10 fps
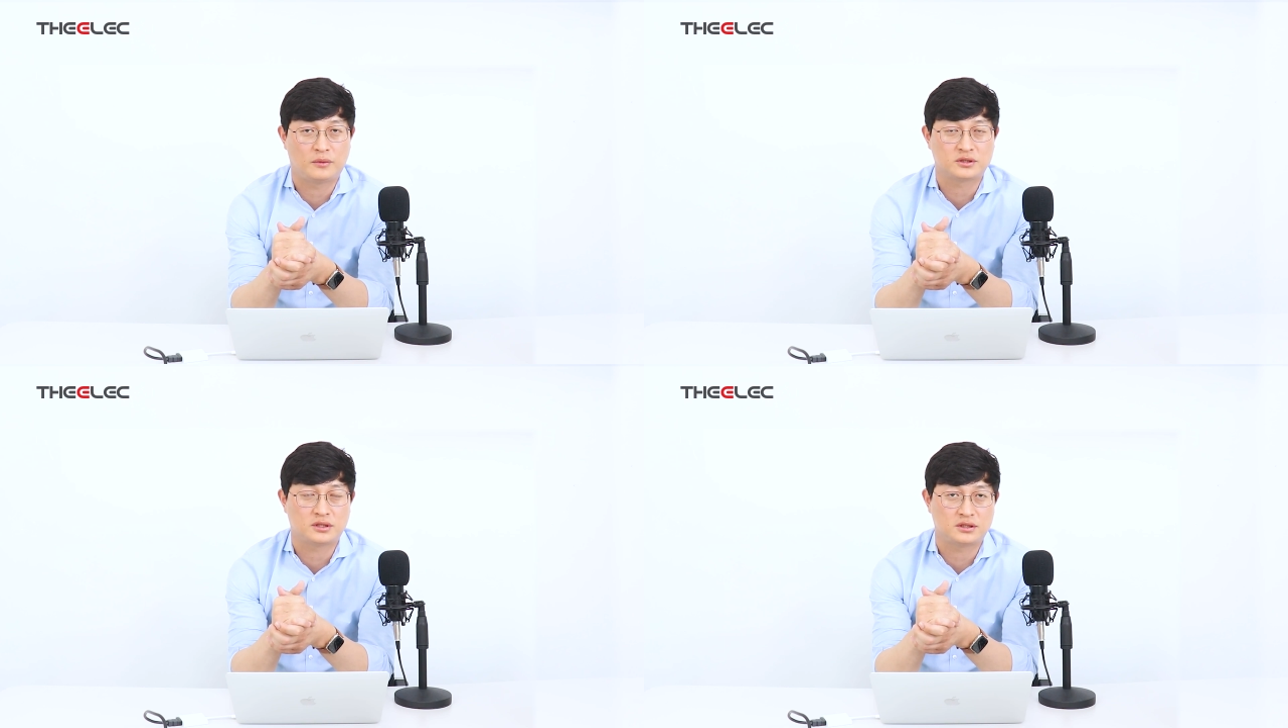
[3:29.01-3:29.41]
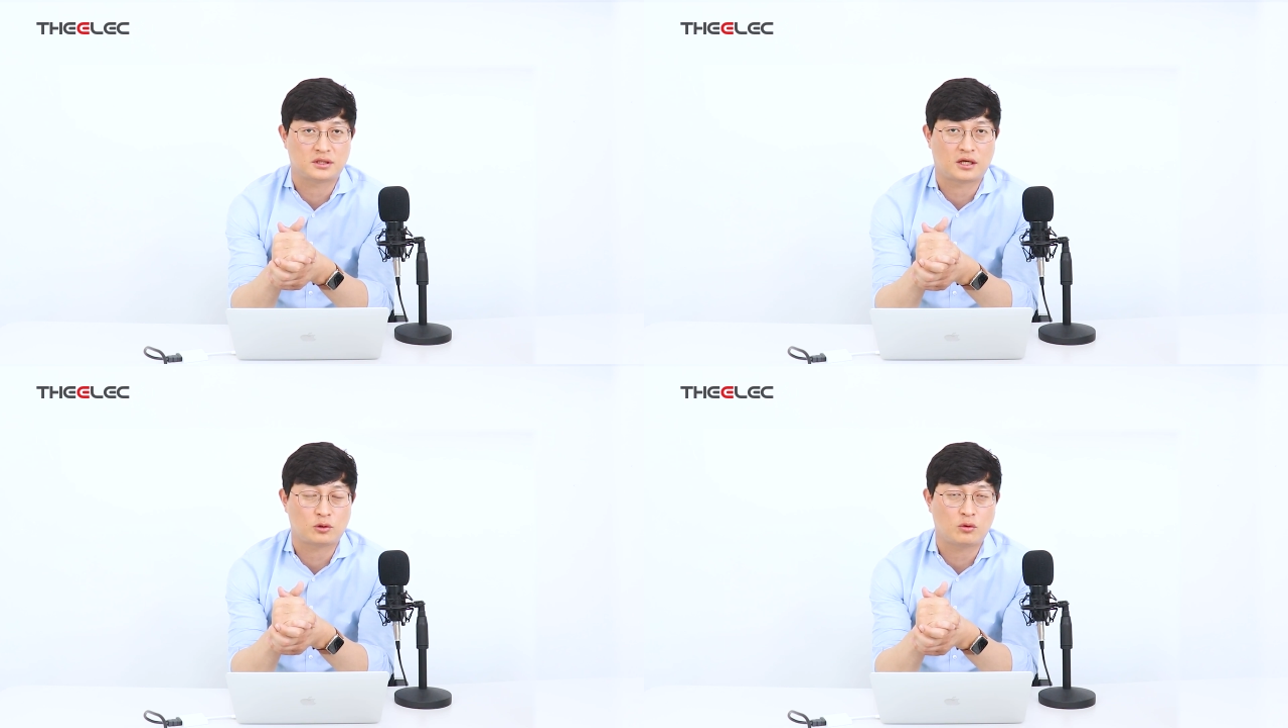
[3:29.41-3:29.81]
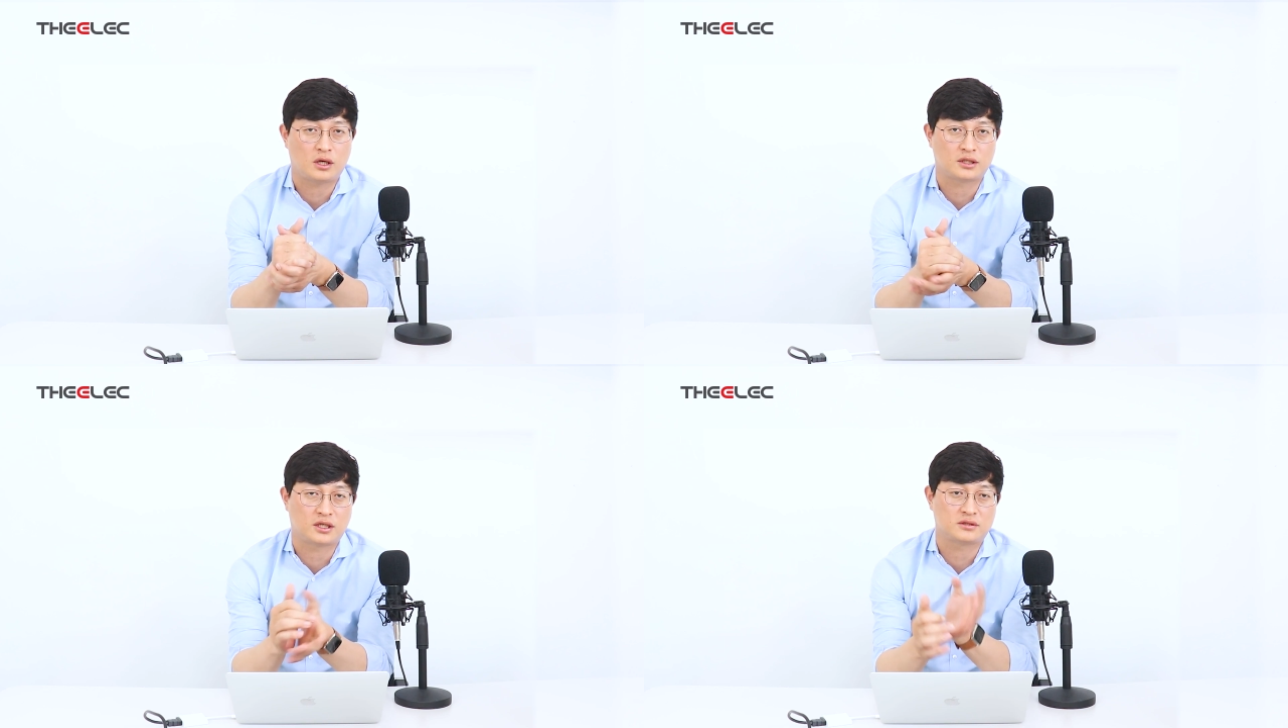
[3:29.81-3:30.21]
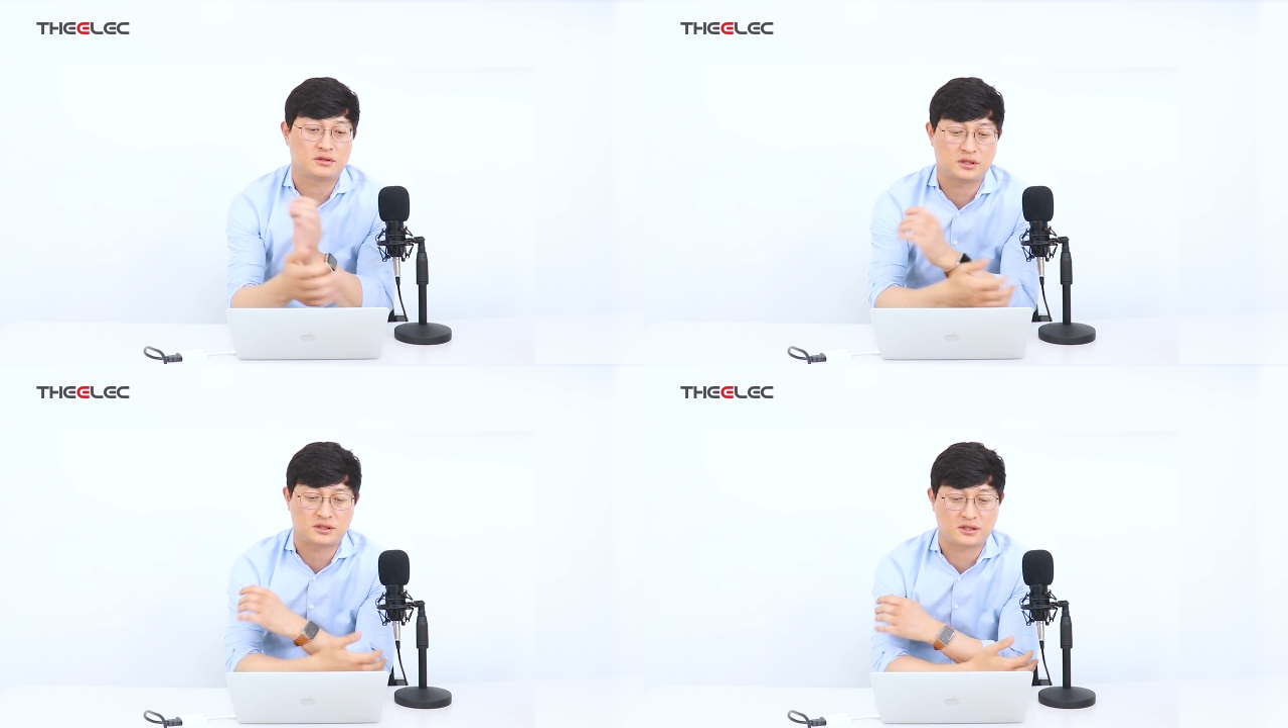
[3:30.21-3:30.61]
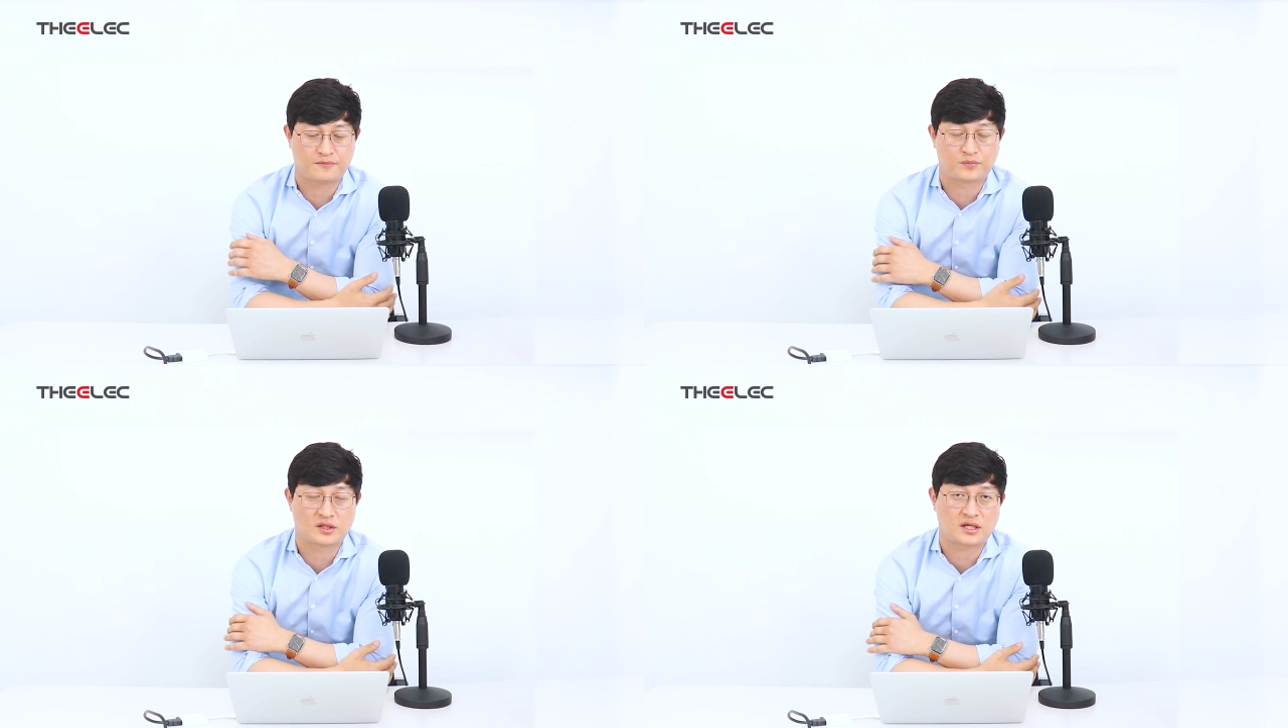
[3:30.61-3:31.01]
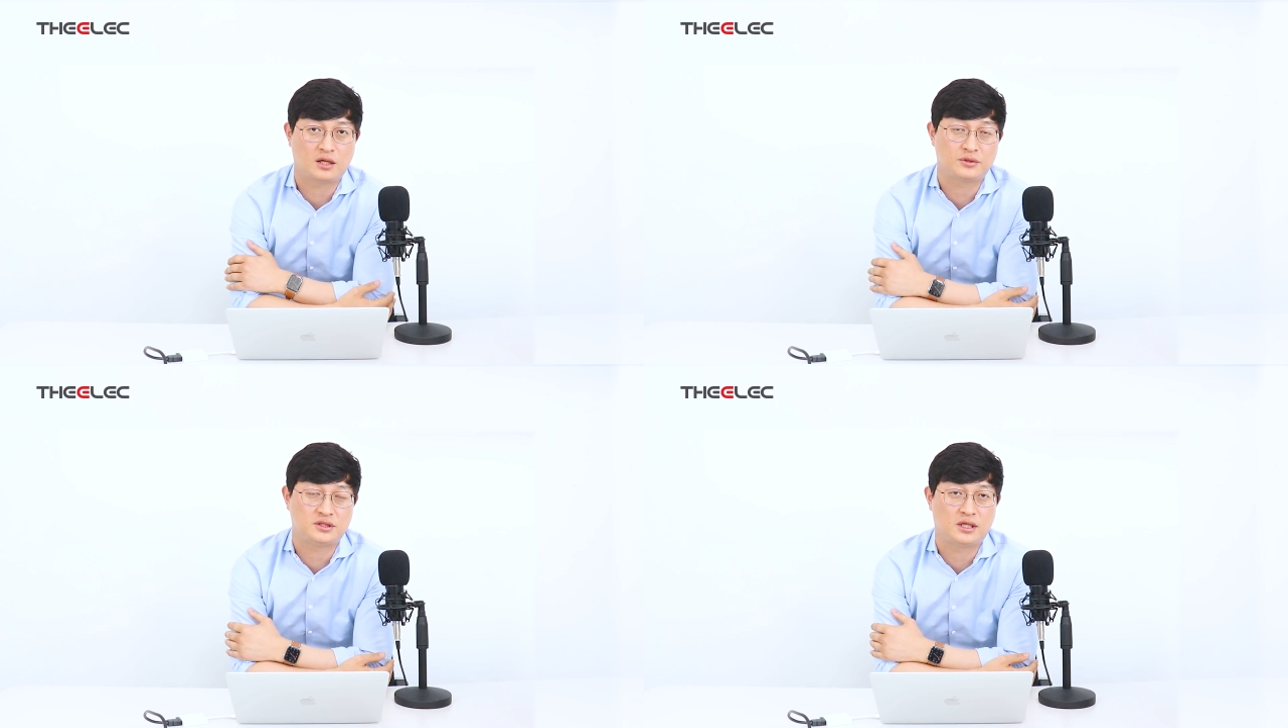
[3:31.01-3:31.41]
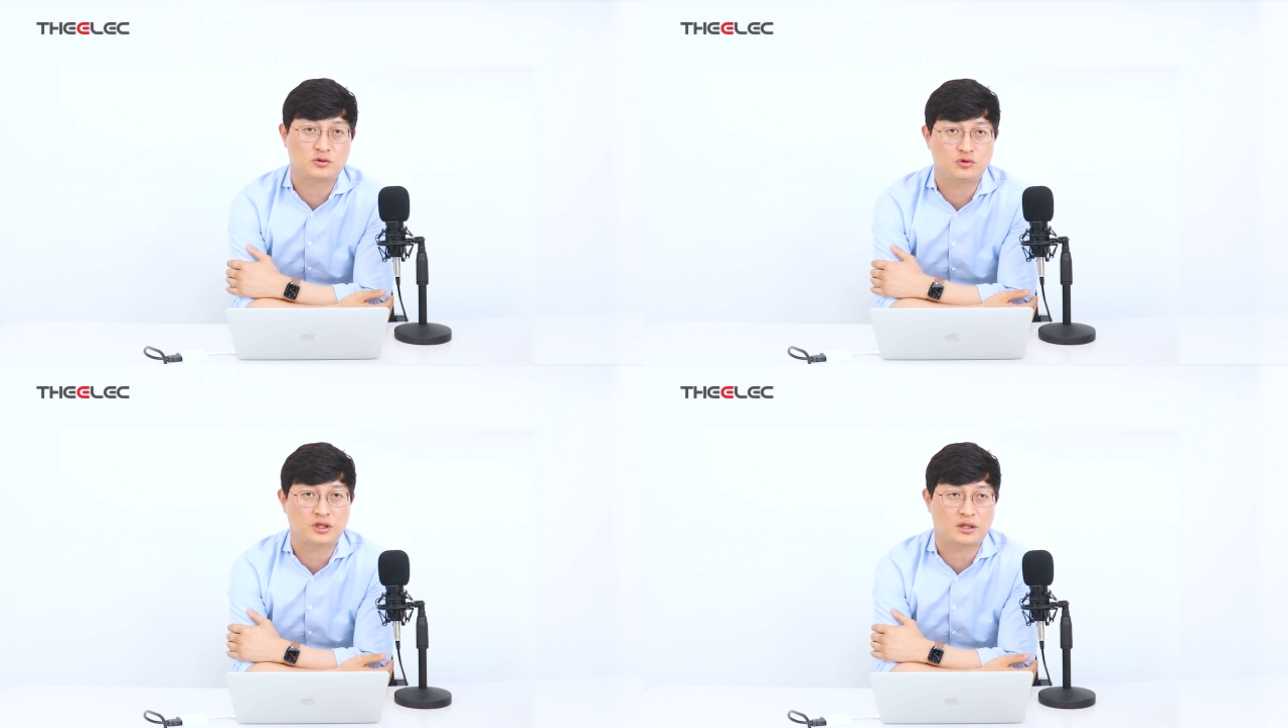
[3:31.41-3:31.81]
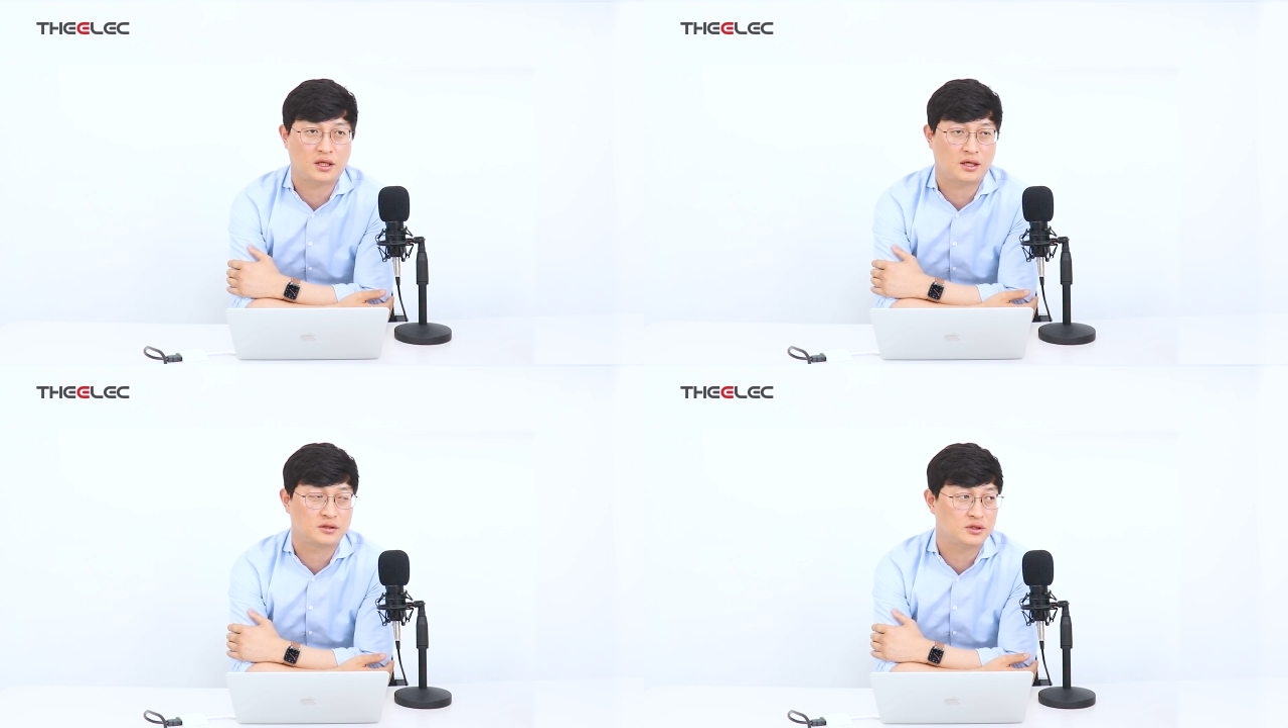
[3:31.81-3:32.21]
얼마 전에 이제 그게 통과가 돼서 이제 지금 사업이 진행 중인데,